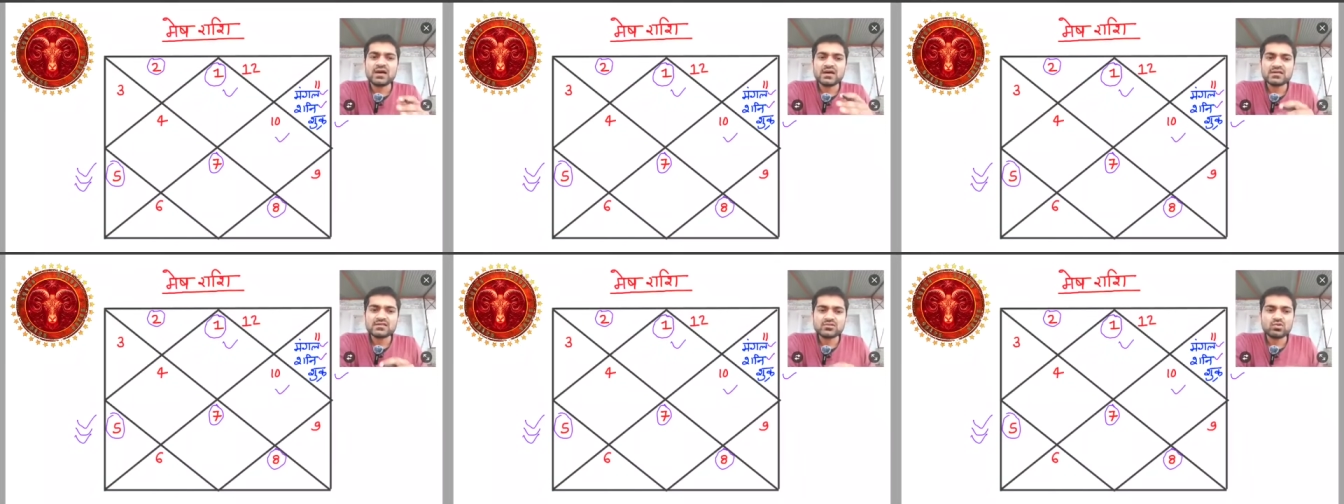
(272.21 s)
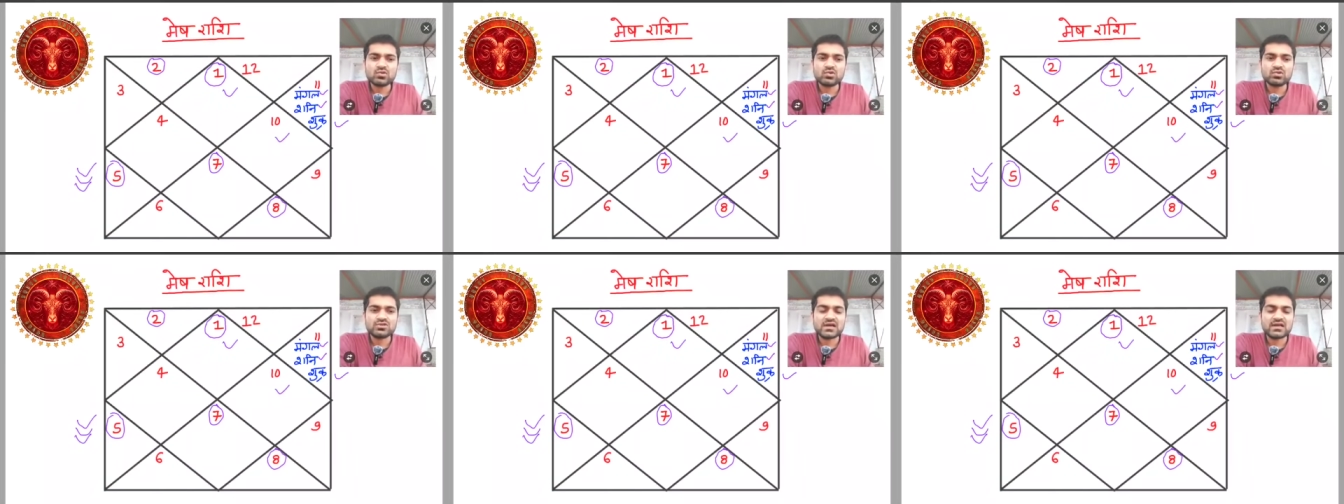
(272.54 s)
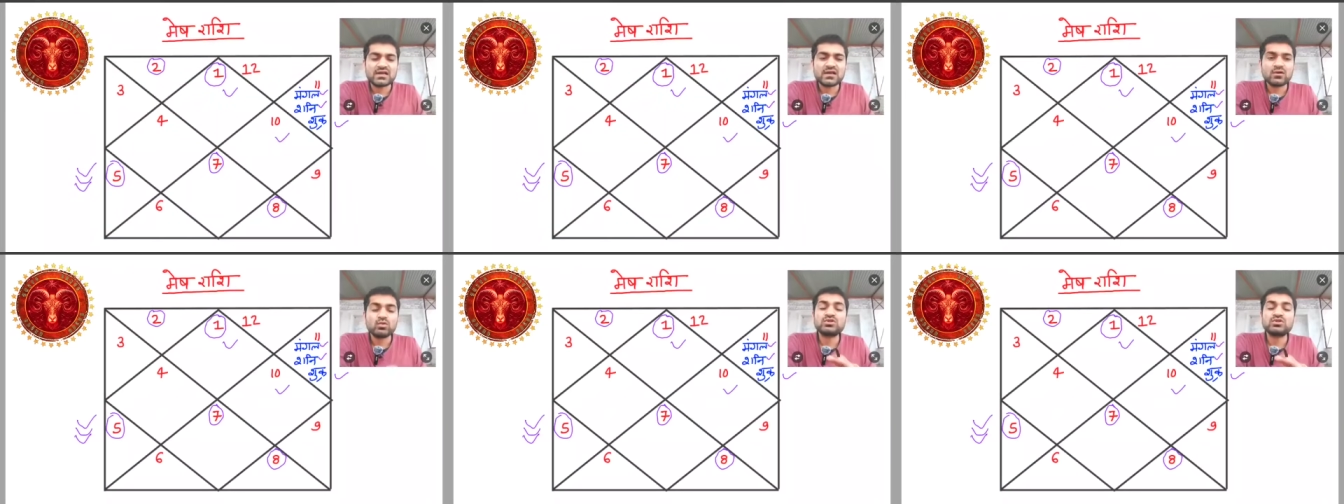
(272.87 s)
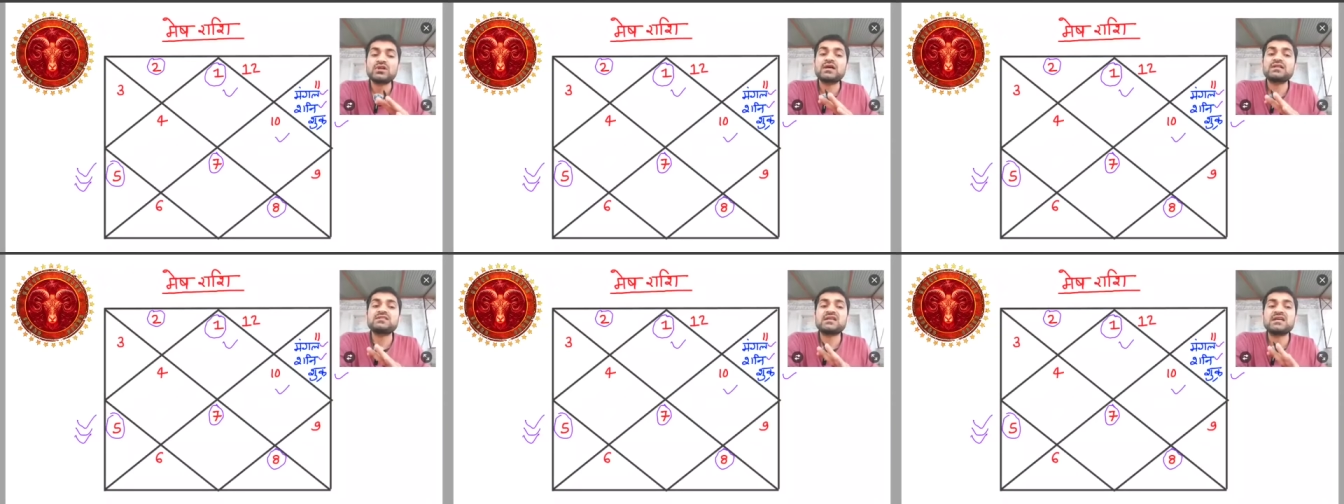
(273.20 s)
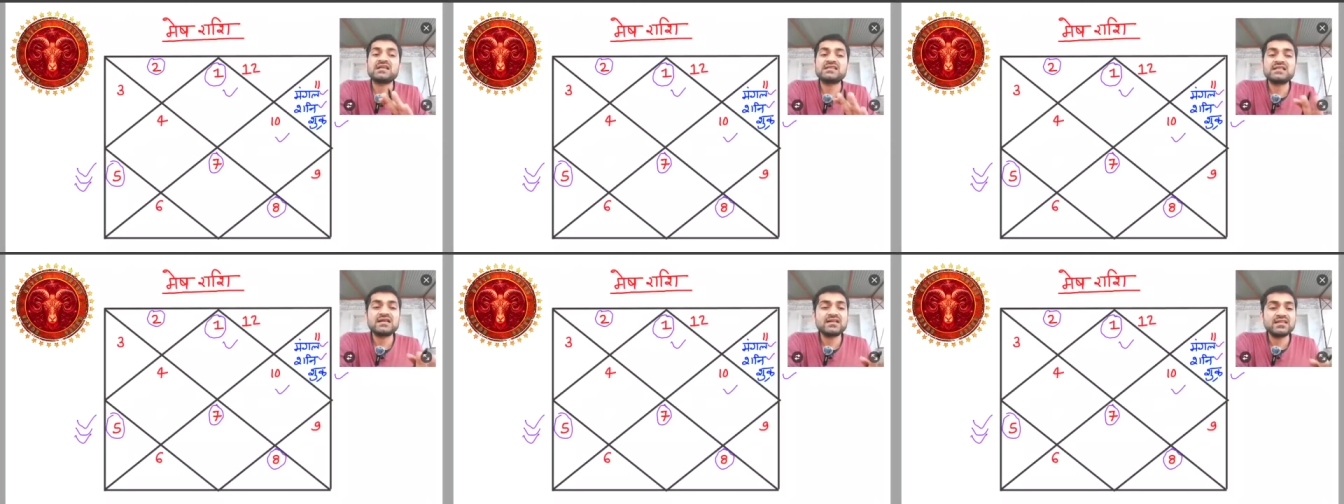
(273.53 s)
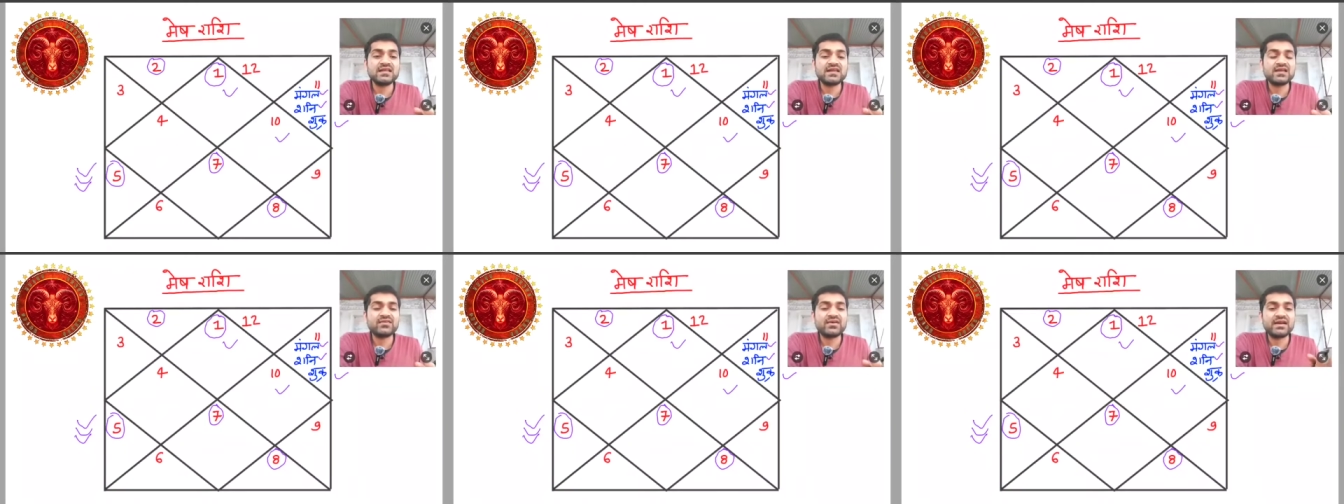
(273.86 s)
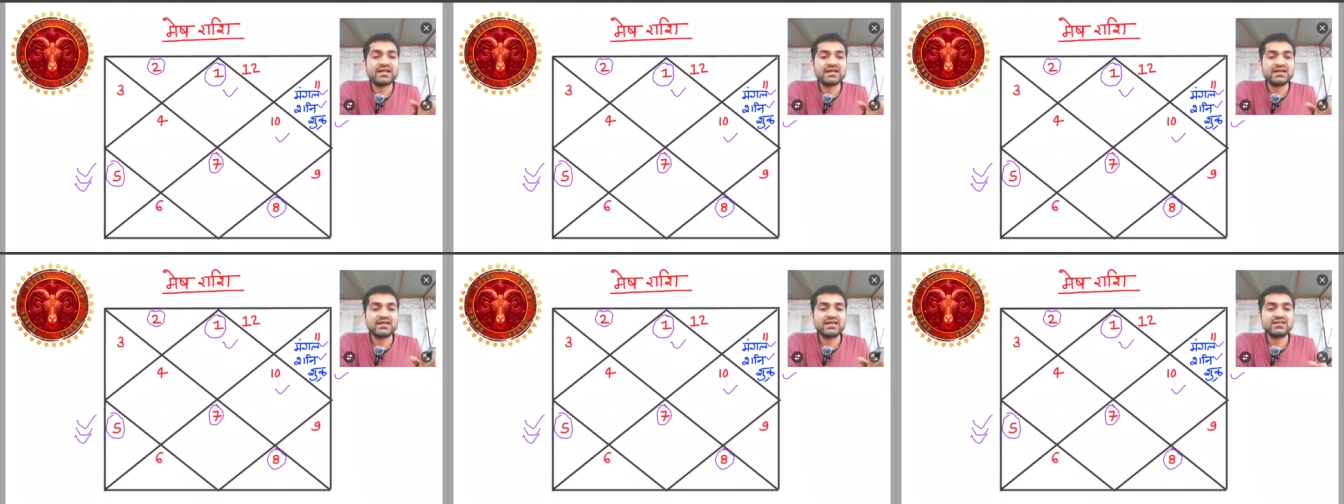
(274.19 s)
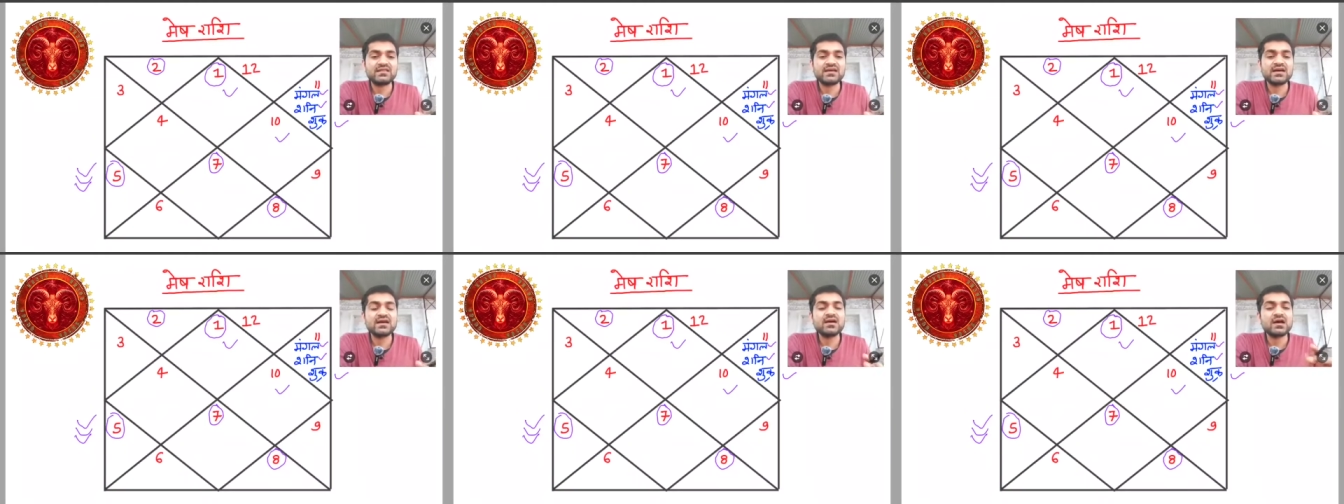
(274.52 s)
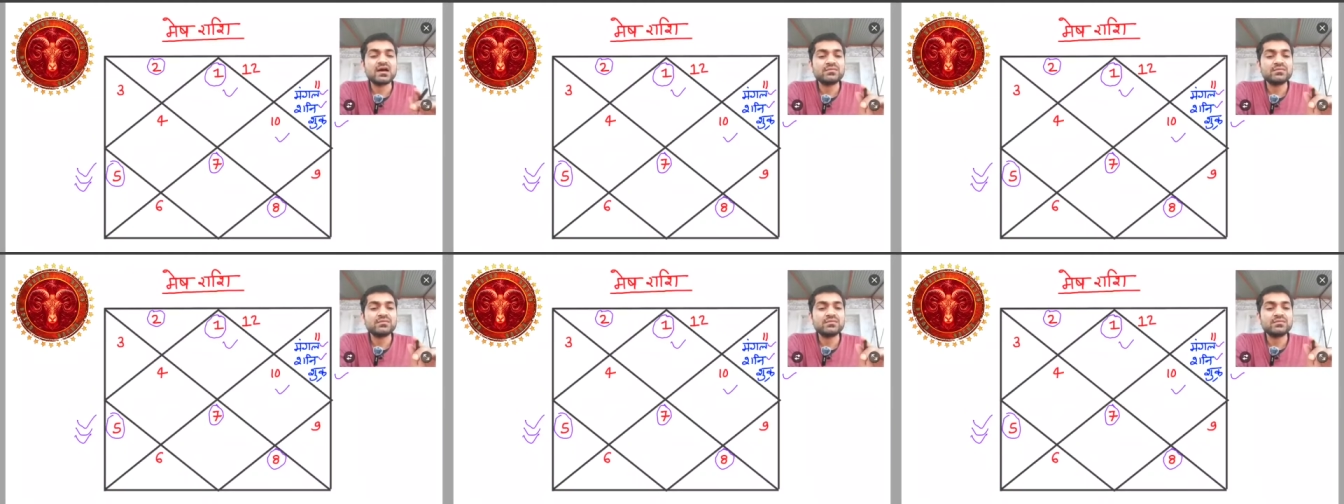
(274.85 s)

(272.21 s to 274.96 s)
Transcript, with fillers: अस्त हो जाना उतना अच्छा रिजल्ट देने वाला नहीं था